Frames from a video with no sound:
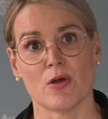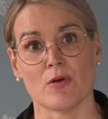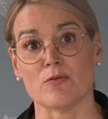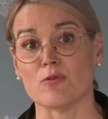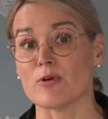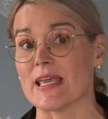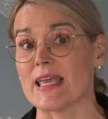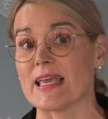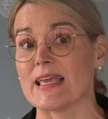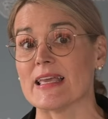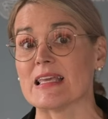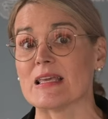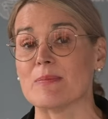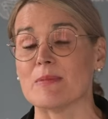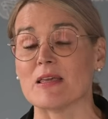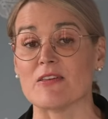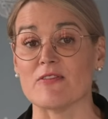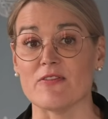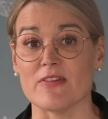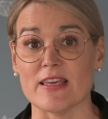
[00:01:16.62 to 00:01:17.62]
Wogegen ich
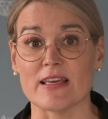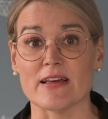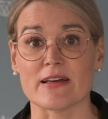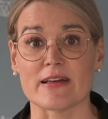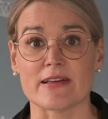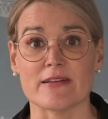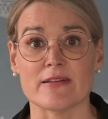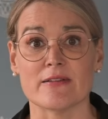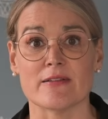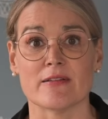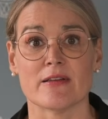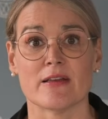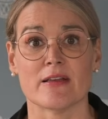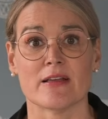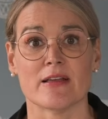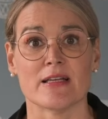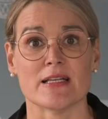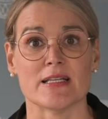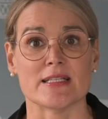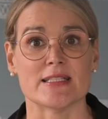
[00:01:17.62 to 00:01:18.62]
mich wehre,
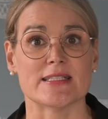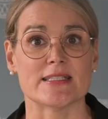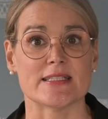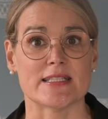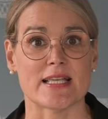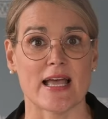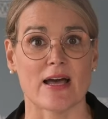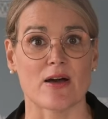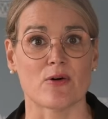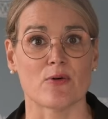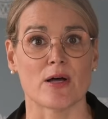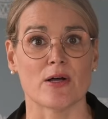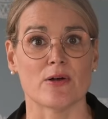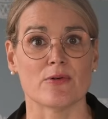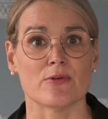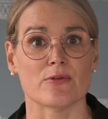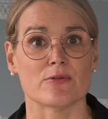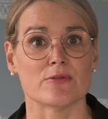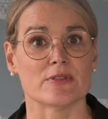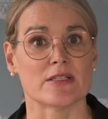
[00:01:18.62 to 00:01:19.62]
ist Terror
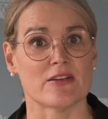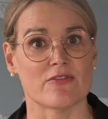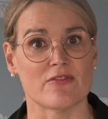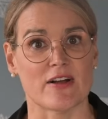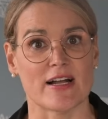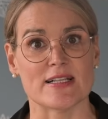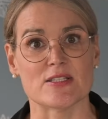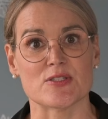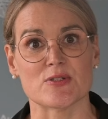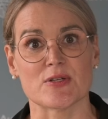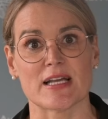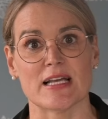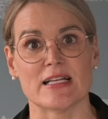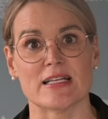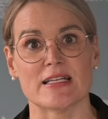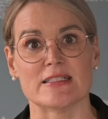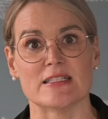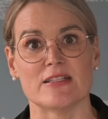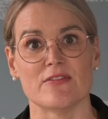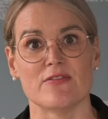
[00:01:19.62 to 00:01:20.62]
und Gewalt zu
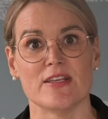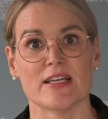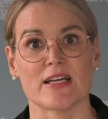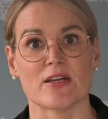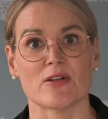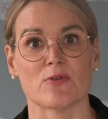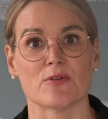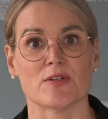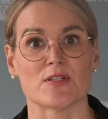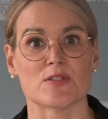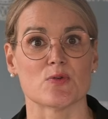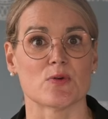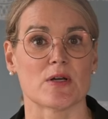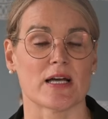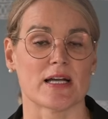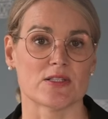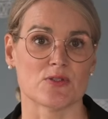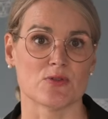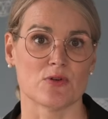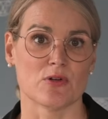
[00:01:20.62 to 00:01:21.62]
relativieren oder
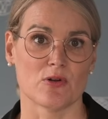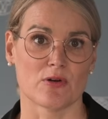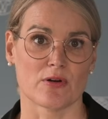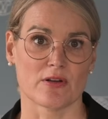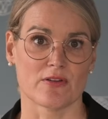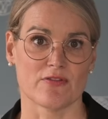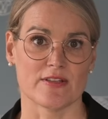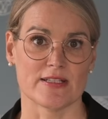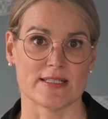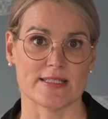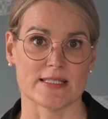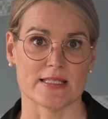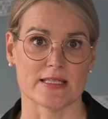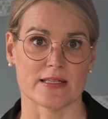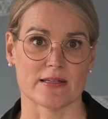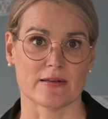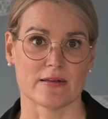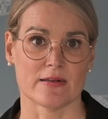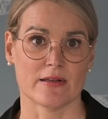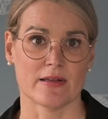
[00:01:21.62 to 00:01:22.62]
sogar zu
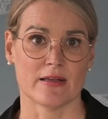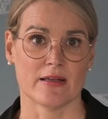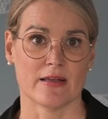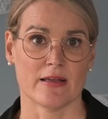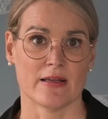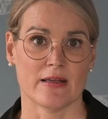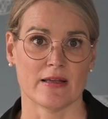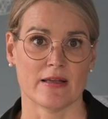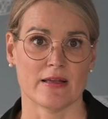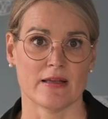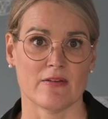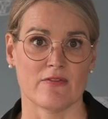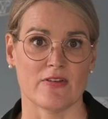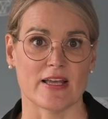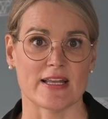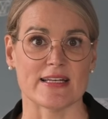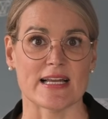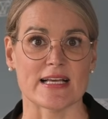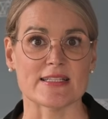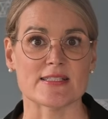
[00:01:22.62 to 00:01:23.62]
glorifizieren.
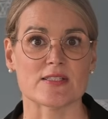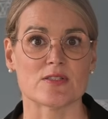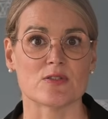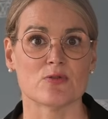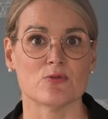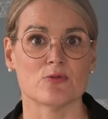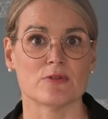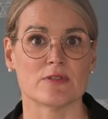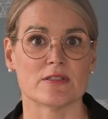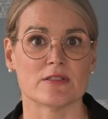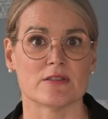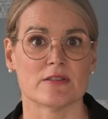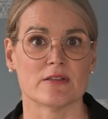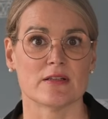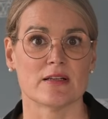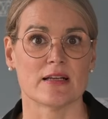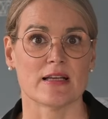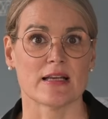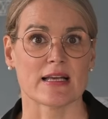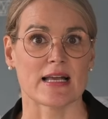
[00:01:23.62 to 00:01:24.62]
Wer das tut,
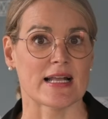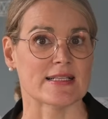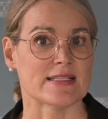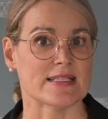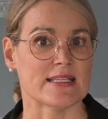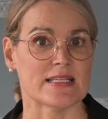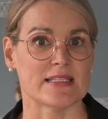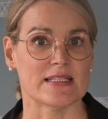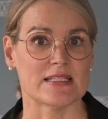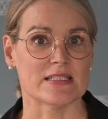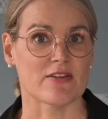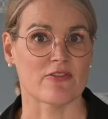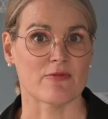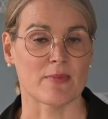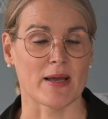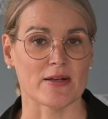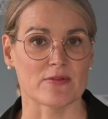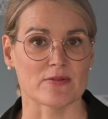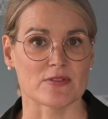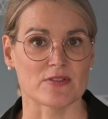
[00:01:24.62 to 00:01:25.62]
kann sich nicht auf
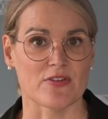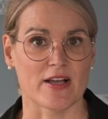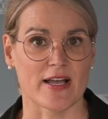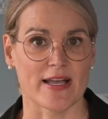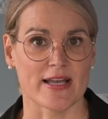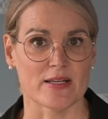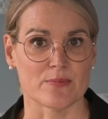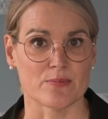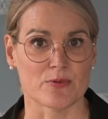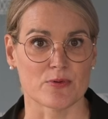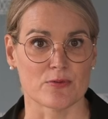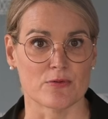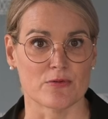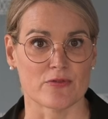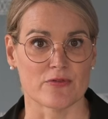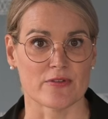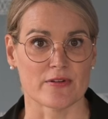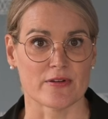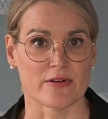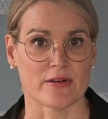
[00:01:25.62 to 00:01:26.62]
Meinungsfreiheit
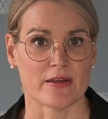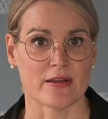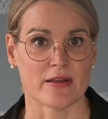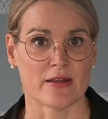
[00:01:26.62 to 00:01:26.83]
berufen.